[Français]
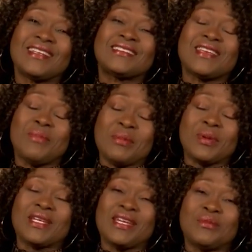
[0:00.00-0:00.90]
Et c'est ma
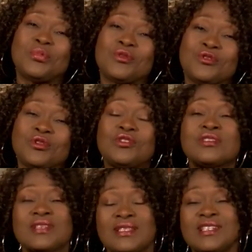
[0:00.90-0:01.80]
prière pour vous, que
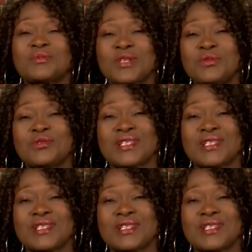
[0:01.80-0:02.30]
le Saint-Esprit